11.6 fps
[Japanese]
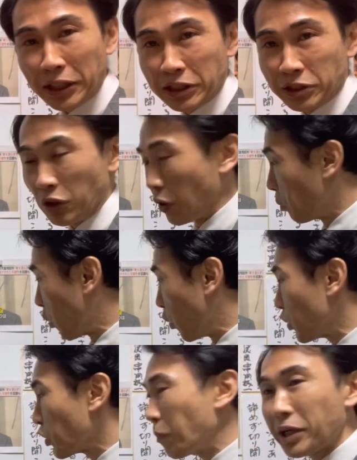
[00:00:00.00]
ですよ。もう追い
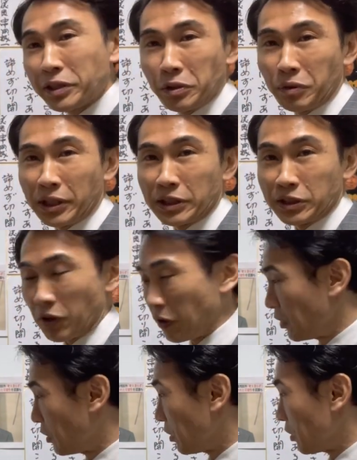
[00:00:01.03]
込まれてるわけですよ。
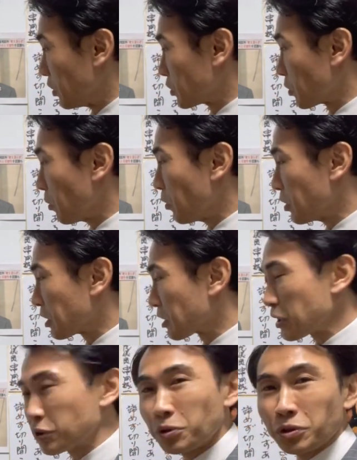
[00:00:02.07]
そういった
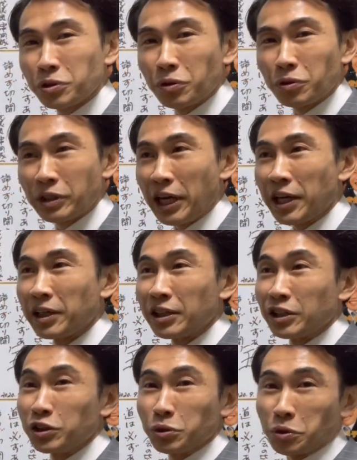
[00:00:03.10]
状況で
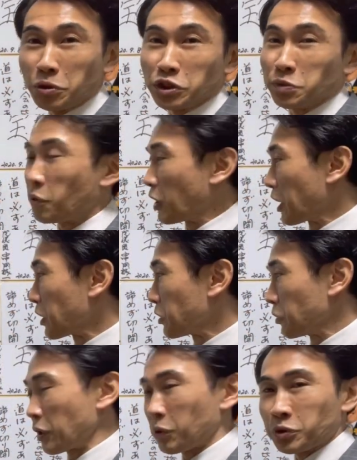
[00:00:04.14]
誘導尋問かけるよ
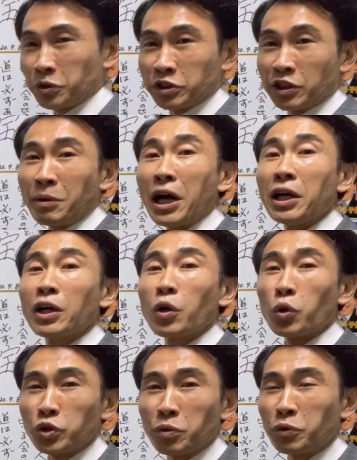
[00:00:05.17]
うなことをすれば、
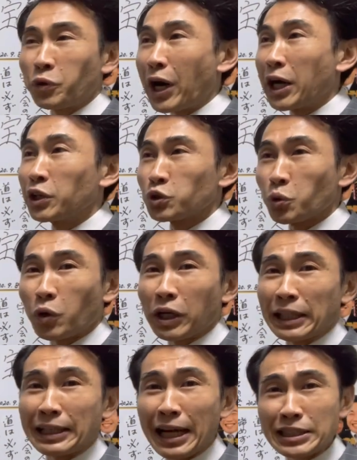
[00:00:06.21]
子供はそこから
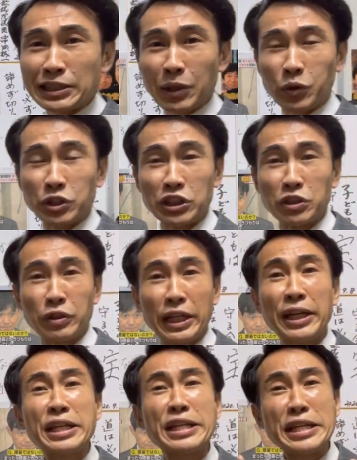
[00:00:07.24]
出してほしいので、
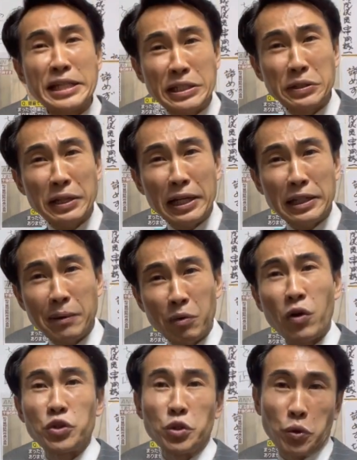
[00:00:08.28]
いくらでも
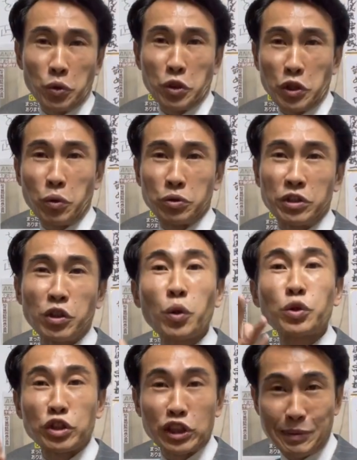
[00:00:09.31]
言うこと聞こう、聞こう
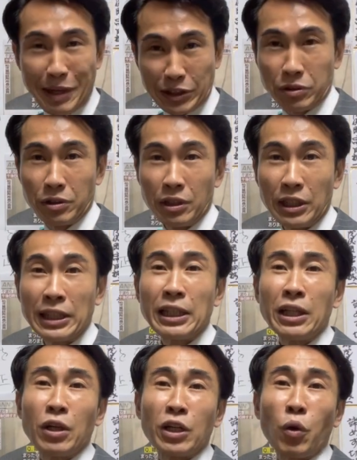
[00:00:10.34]
とします。
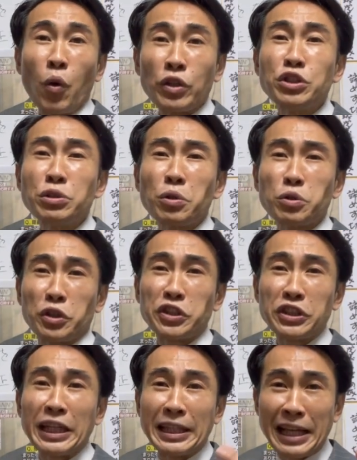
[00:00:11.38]
言うこと聞く
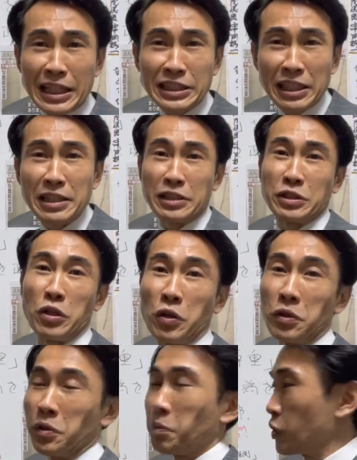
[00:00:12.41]
から出してですよ。
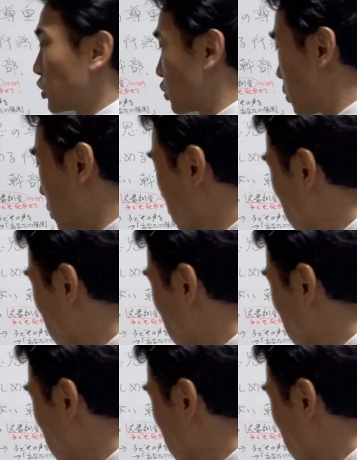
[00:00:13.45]
もうそのぐ